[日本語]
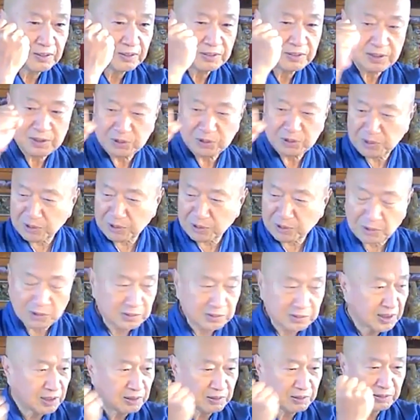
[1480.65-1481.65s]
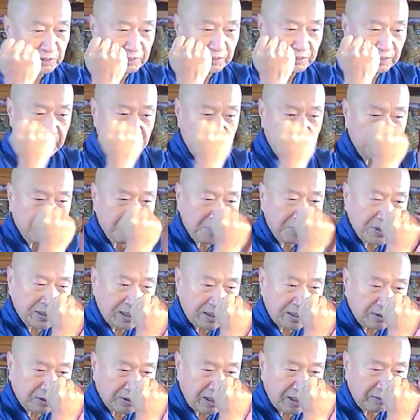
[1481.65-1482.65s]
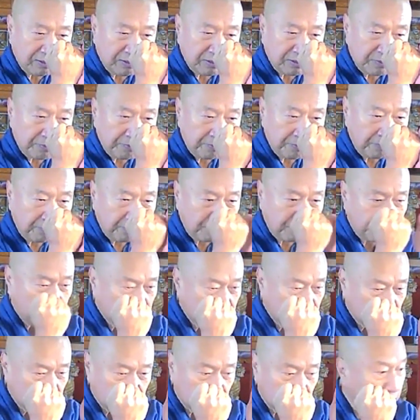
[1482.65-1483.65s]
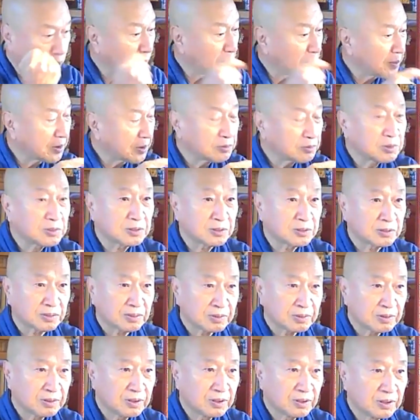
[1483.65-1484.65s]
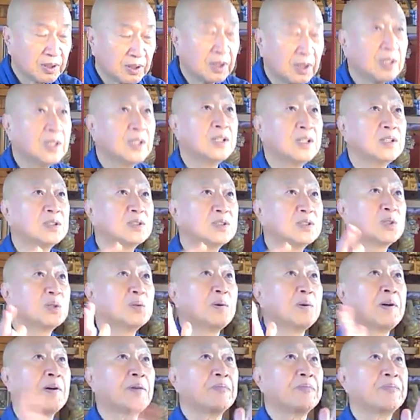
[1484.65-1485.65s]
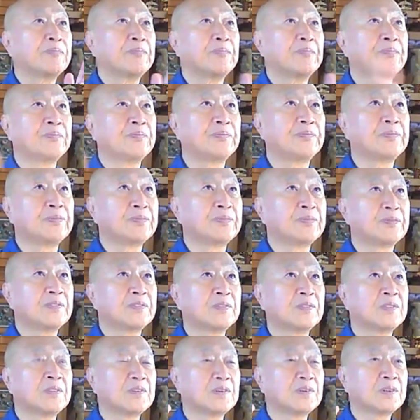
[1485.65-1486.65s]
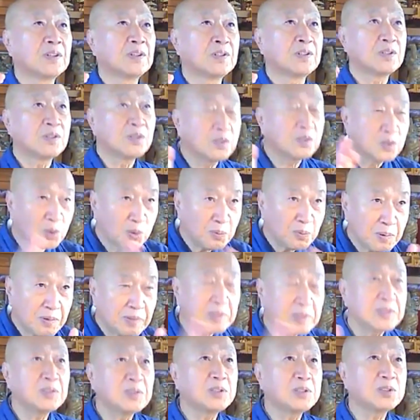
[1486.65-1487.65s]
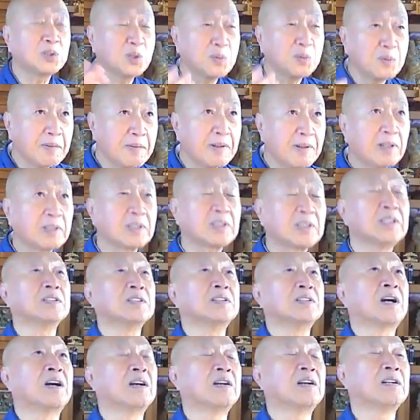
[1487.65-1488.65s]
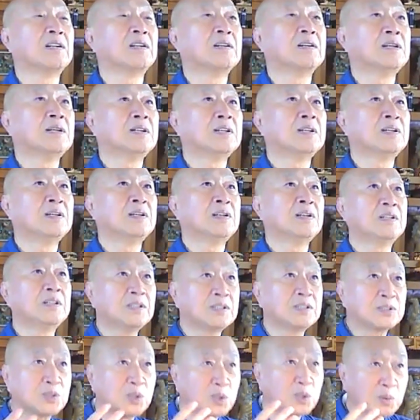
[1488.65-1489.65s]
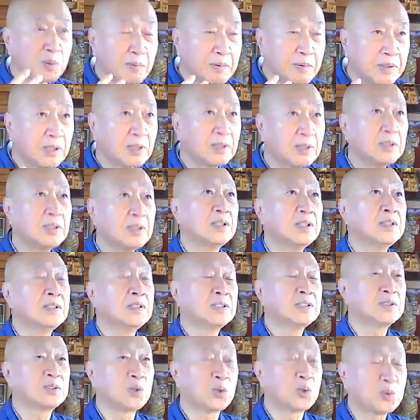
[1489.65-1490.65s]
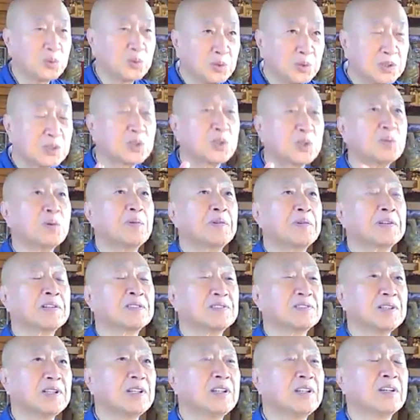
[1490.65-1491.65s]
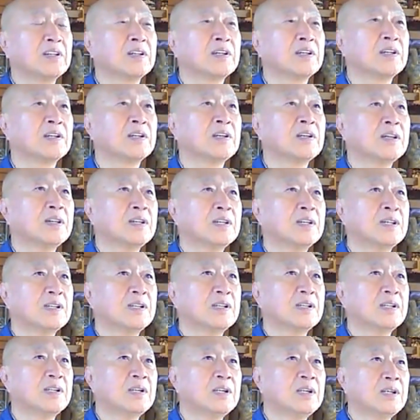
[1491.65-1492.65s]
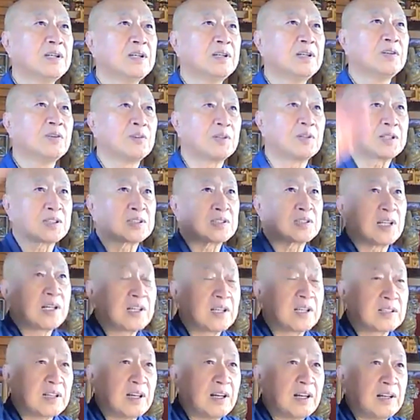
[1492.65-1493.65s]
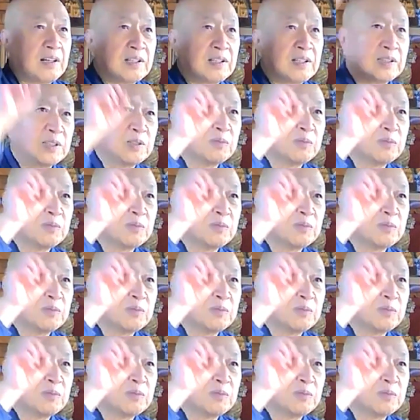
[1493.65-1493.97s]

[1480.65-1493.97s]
で、手肉をつける。ペタッとある。パッとやって、そのまま映る。そのまま、そのまま、そのまま聞いた。そのまま、そっくりそのままですね。私が開けた。